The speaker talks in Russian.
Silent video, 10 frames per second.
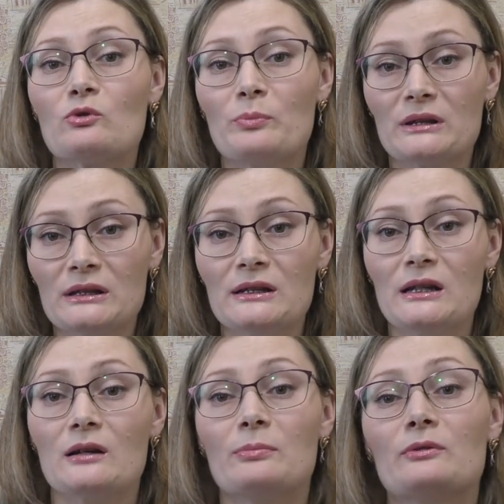в
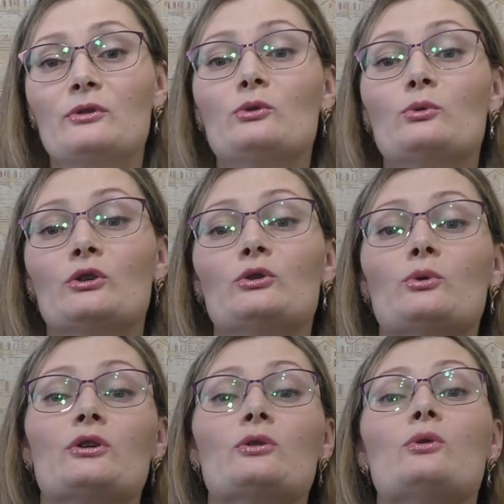понедельник подведу
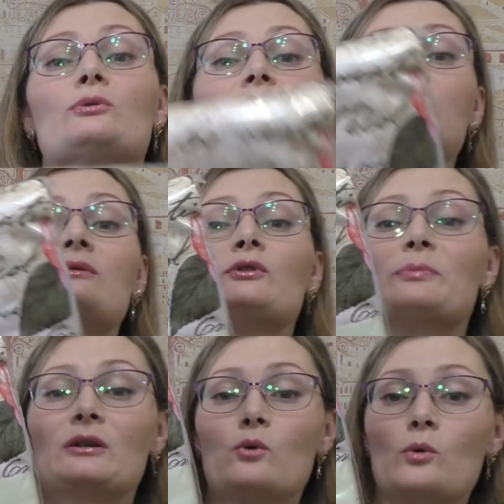итоги конкурса вот
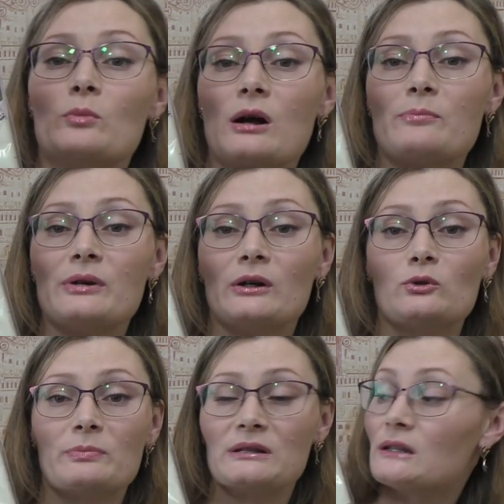по такому
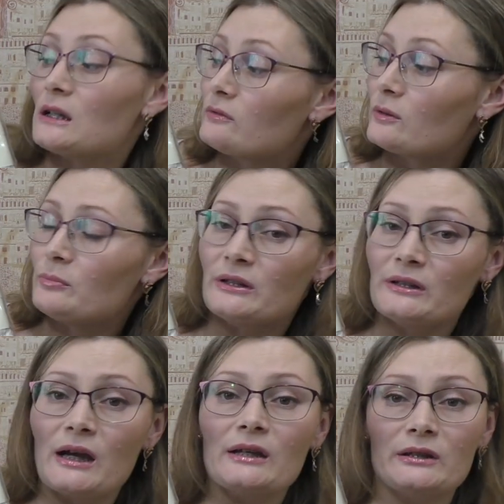комплекту постельного
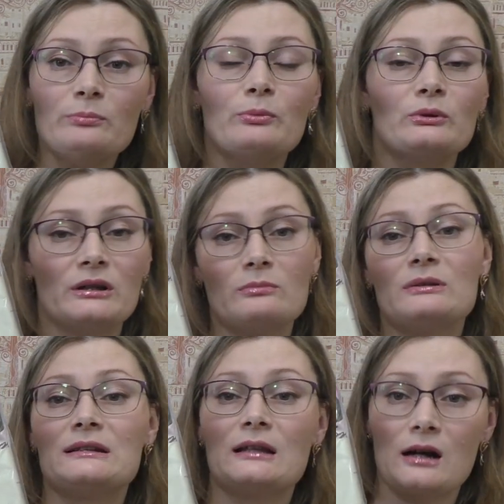белья и по
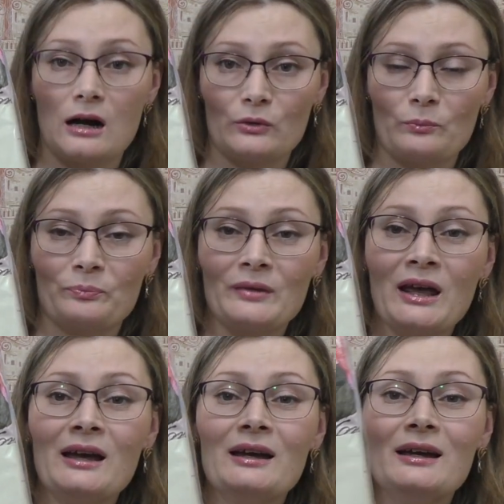термостакану.
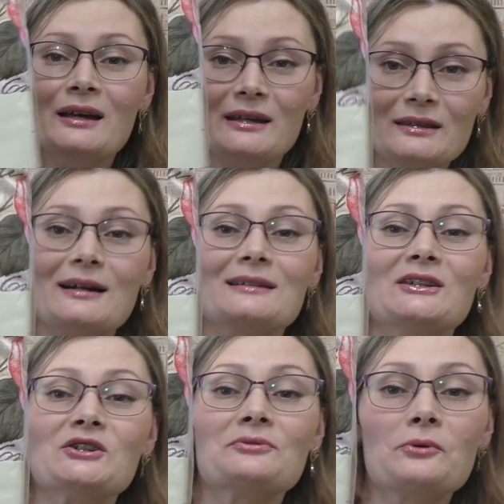Итак,
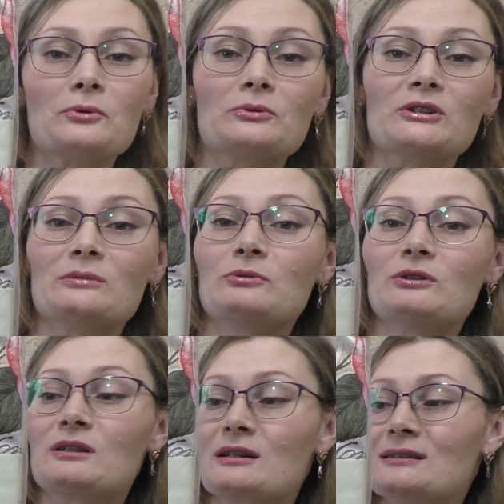значит, в конкурсе
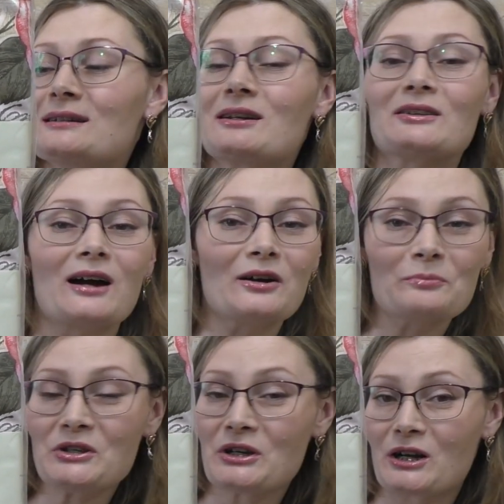будет разыгран, как
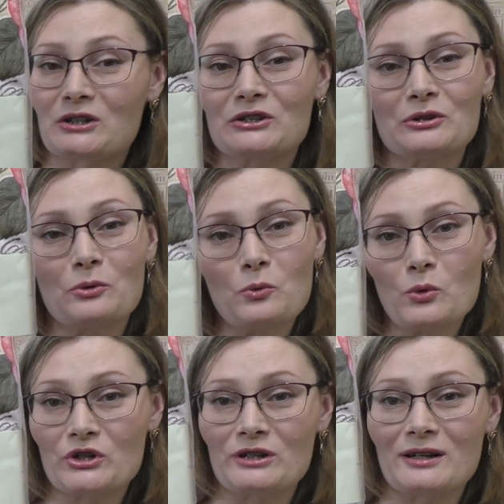мне кажется,
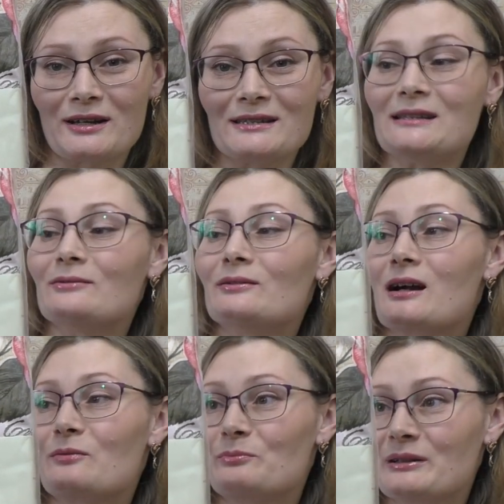очень красивый
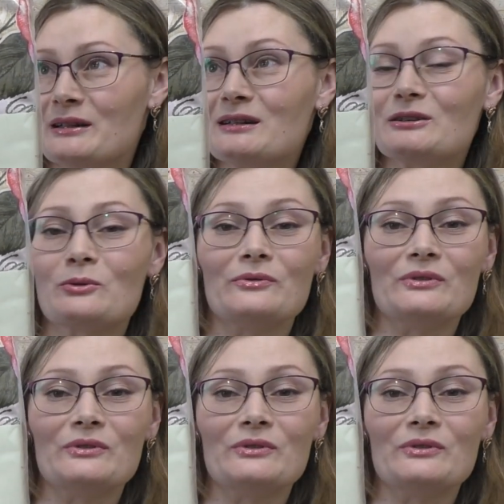комплект, такой